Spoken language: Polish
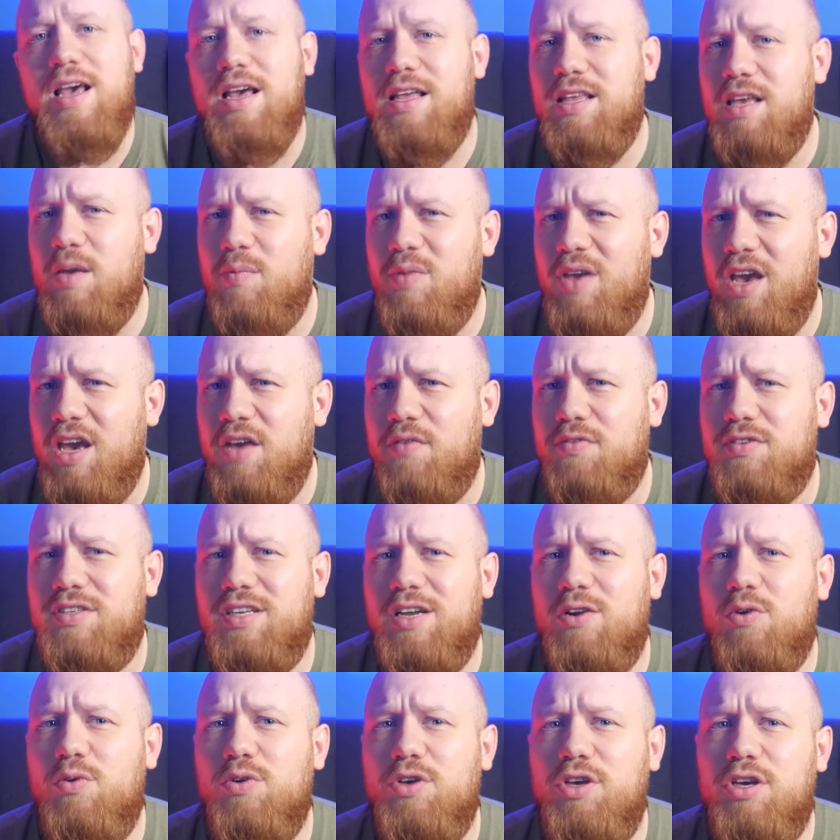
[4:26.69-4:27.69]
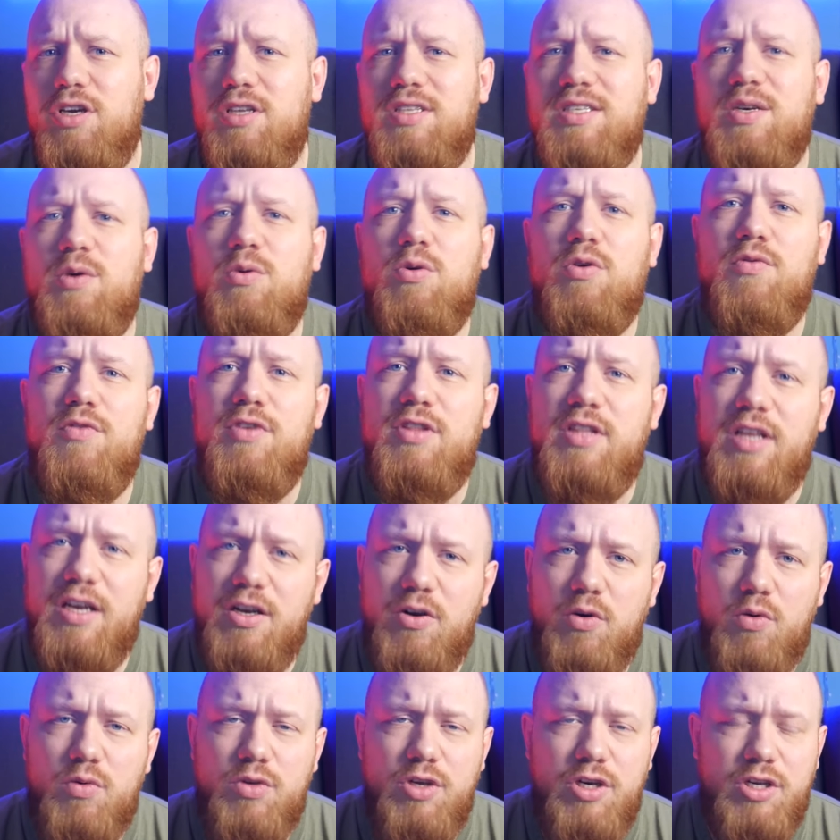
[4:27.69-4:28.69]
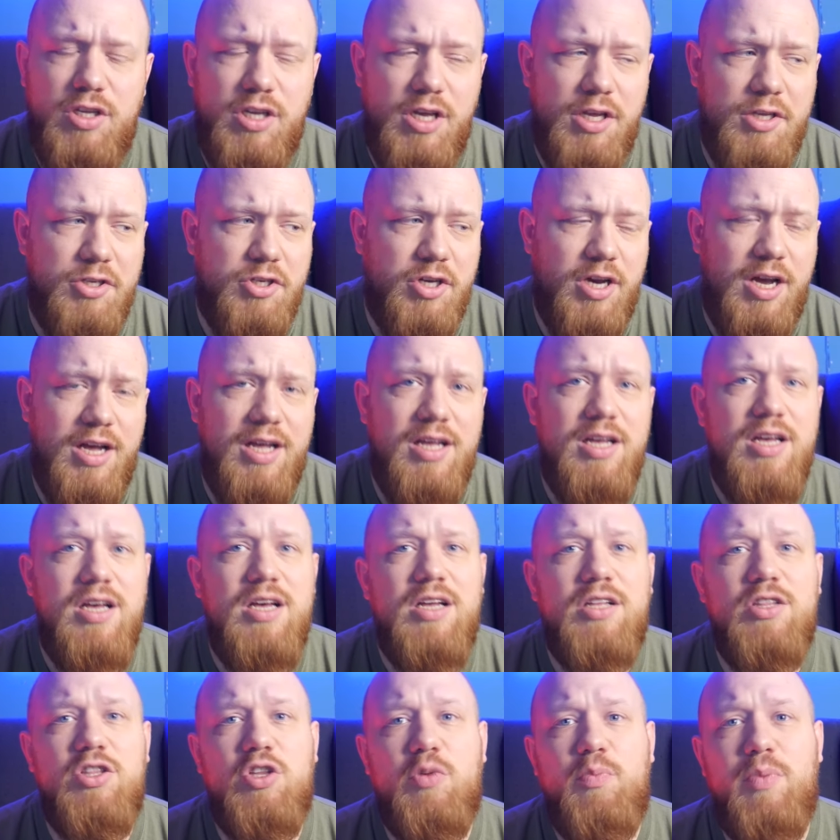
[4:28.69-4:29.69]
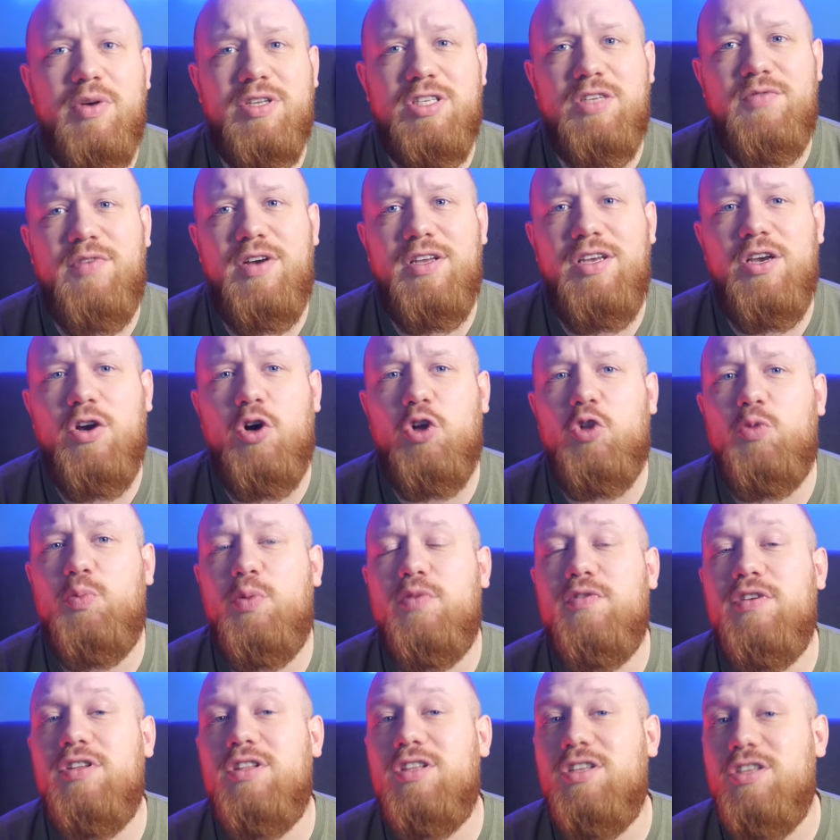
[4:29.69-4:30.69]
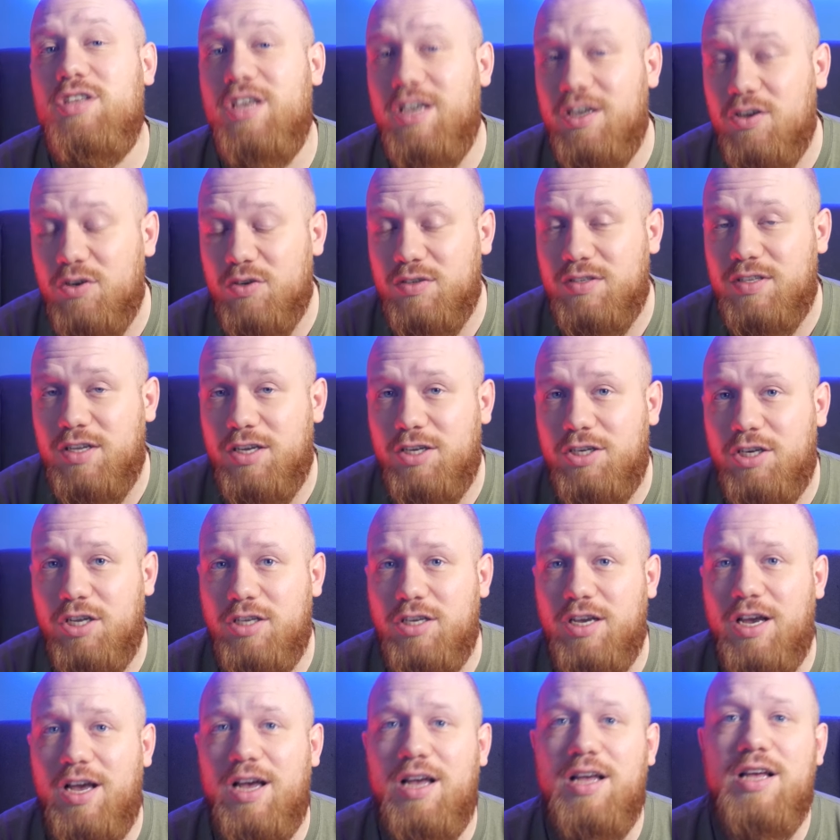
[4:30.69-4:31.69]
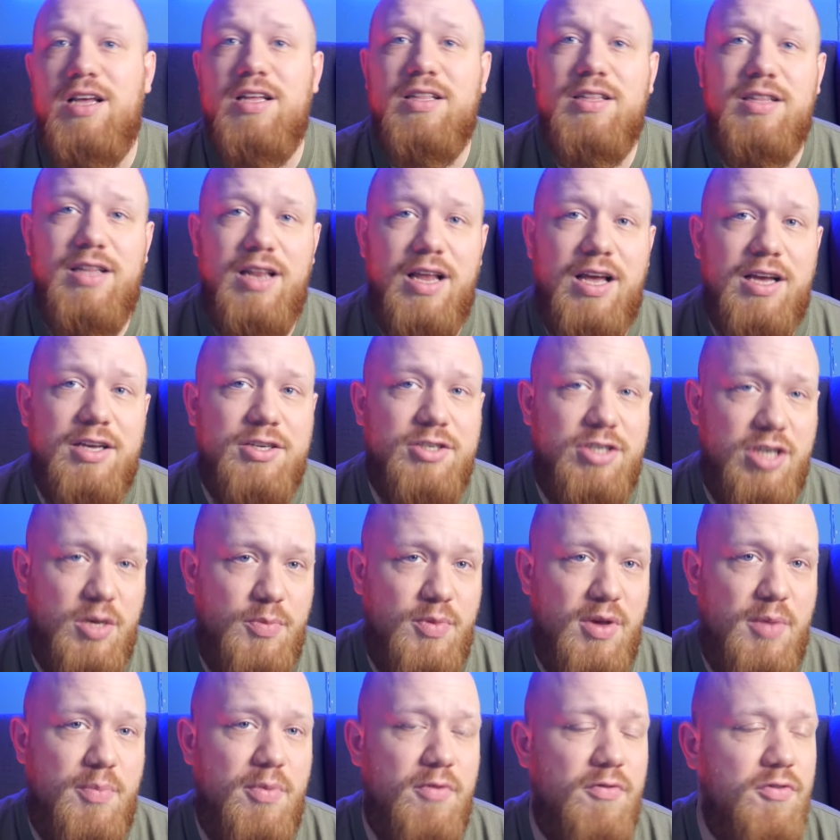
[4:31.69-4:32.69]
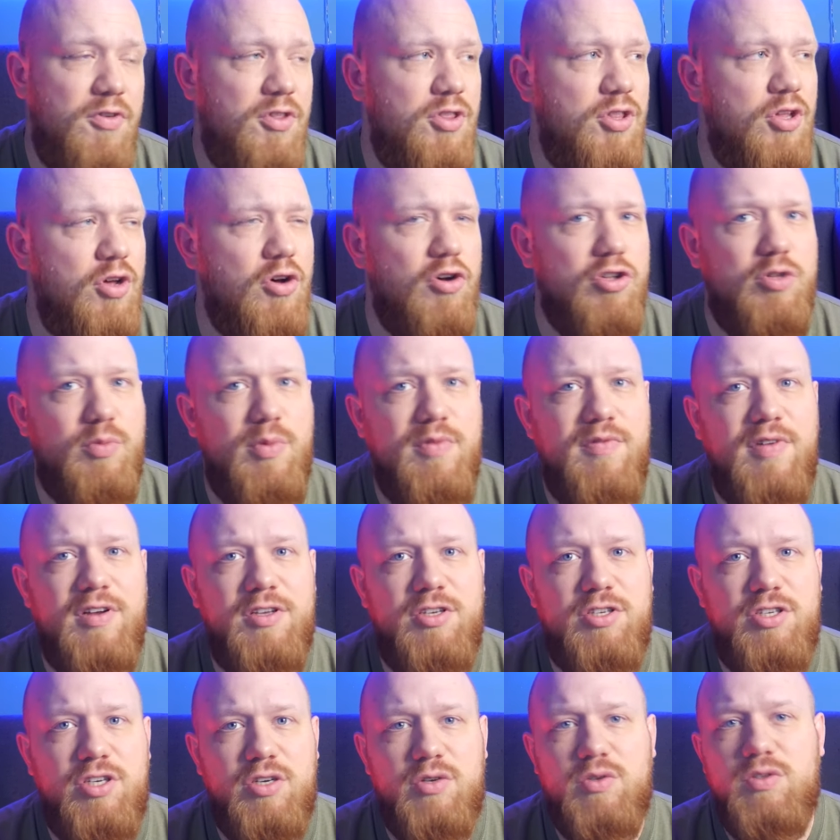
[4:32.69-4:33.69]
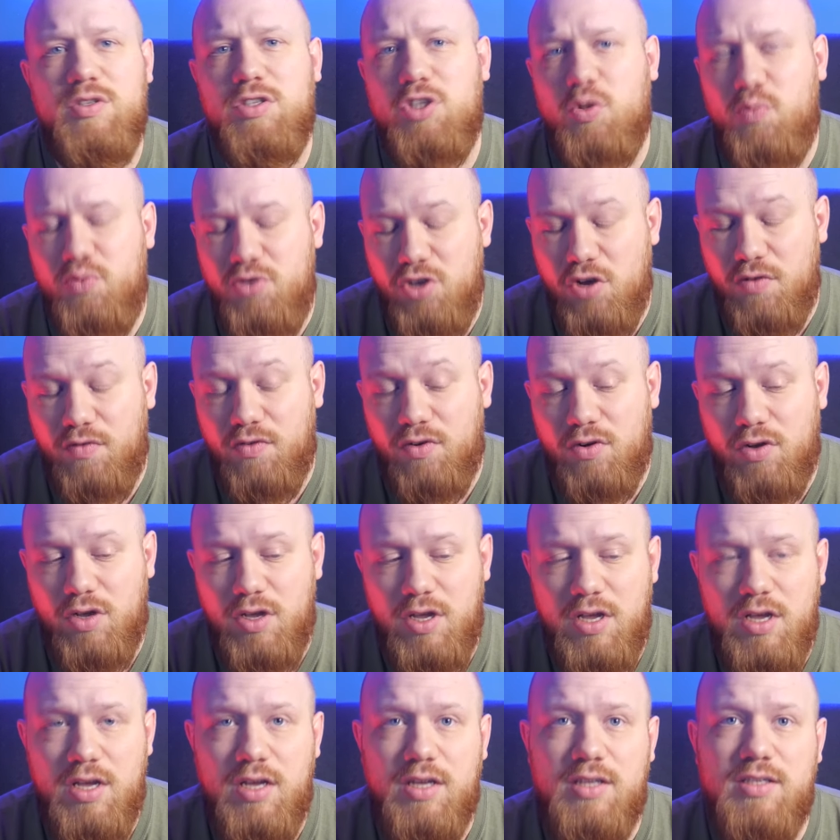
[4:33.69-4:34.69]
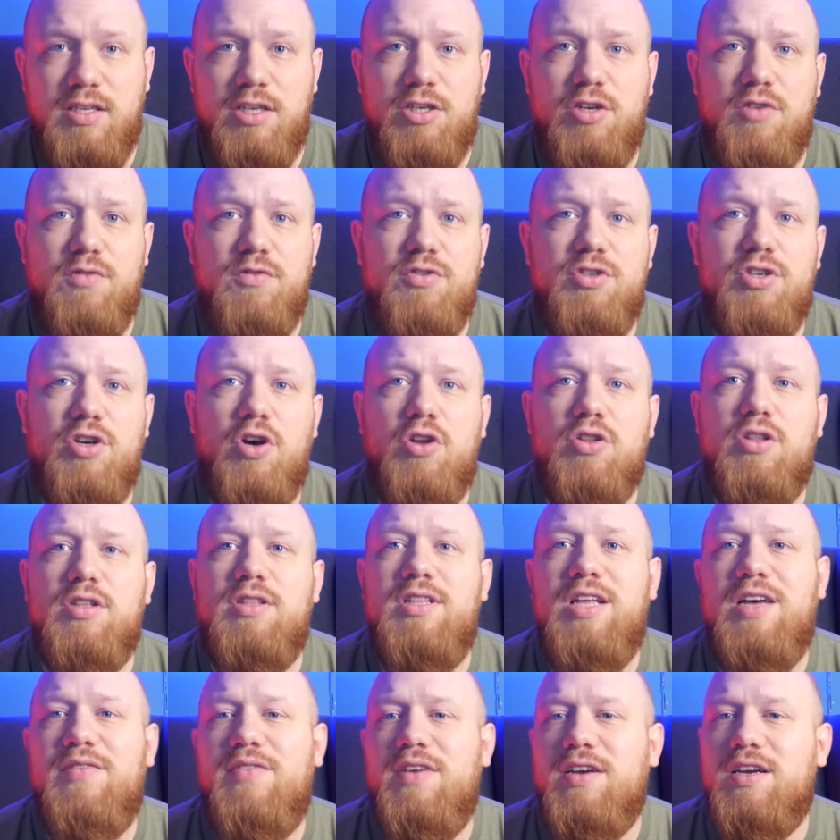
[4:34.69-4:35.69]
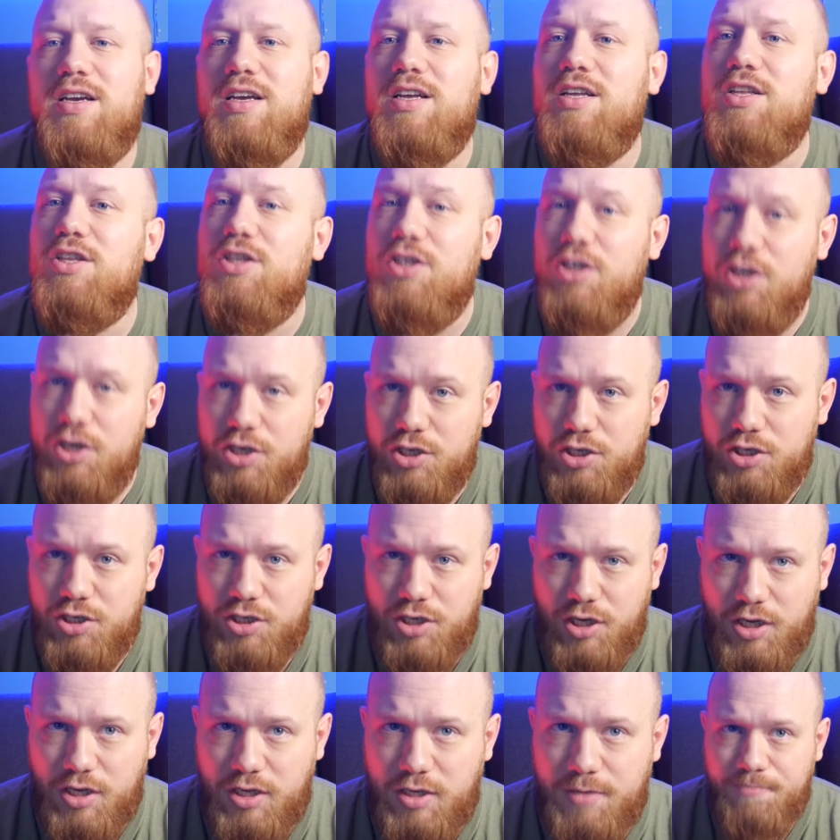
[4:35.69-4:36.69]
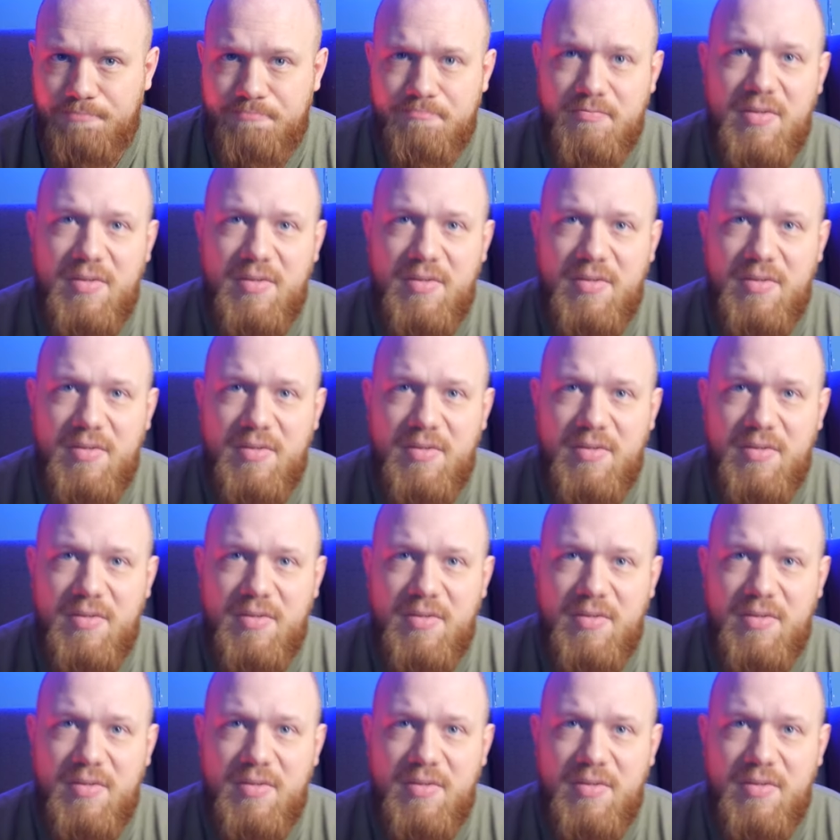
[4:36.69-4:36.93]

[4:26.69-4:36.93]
Niemniej, w celu ich całkowitego uniknięcia, dopasowanie odpowiedniego stężenia dla siebie powinno odbywać się stopniowo, zacząwszy od dawek niższych.